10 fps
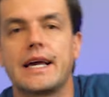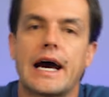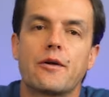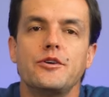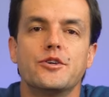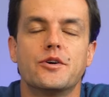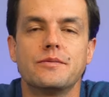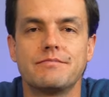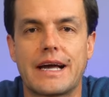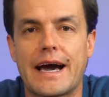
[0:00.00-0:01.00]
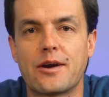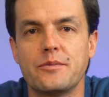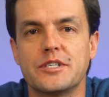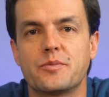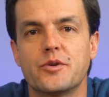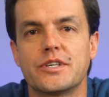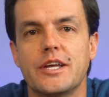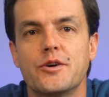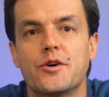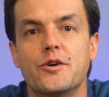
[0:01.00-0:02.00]
Caro y yo, Caro, mi esposa
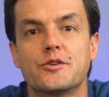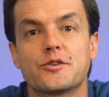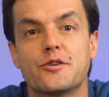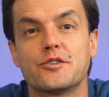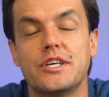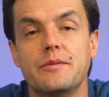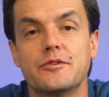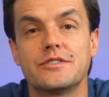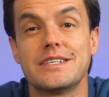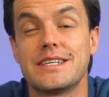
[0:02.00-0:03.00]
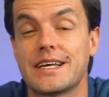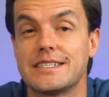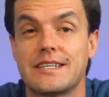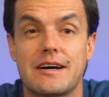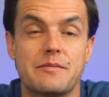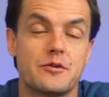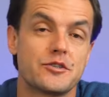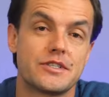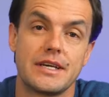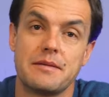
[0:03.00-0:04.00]
y yo, nos conocimos desde que
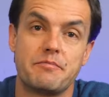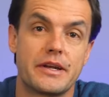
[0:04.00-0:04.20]
estábamos en